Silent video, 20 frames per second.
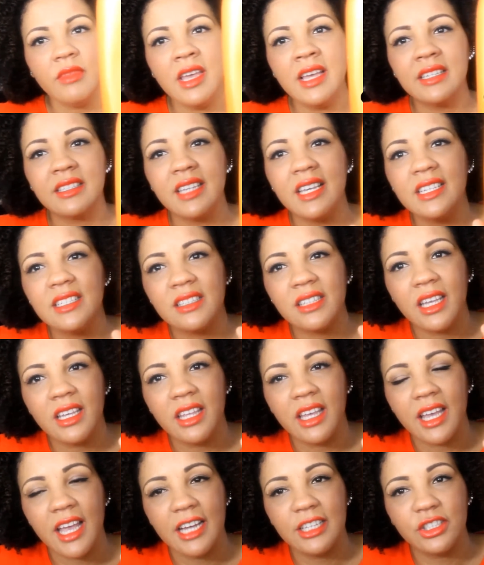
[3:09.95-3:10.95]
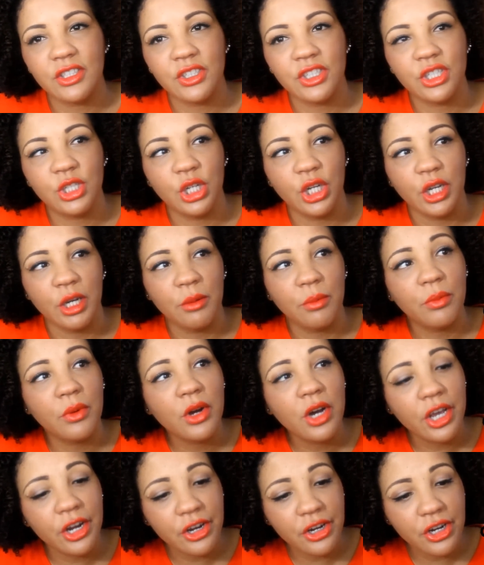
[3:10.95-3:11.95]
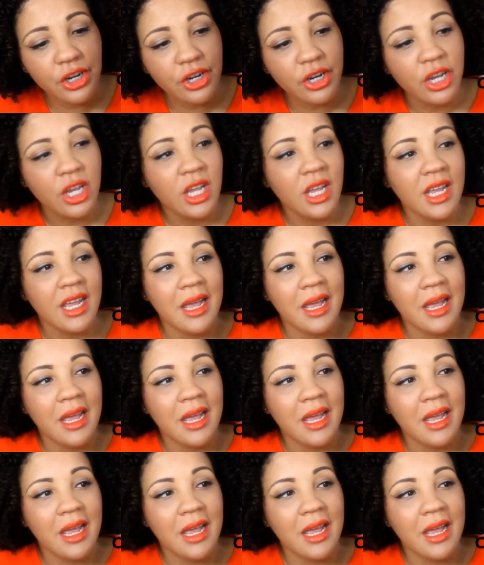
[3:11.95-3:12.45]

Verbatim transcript: es este de Cantu Shea Butter.